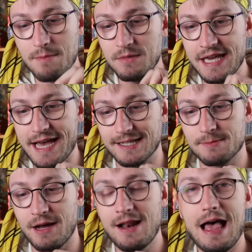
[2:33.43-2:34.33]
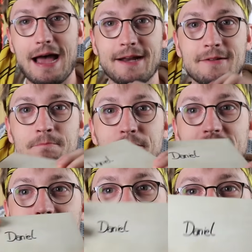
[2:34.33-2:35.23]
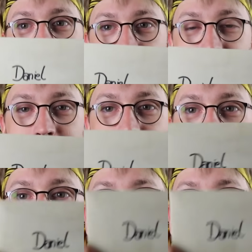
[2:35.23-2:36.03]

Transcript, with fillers: haben hier erstmal einen Brief drin,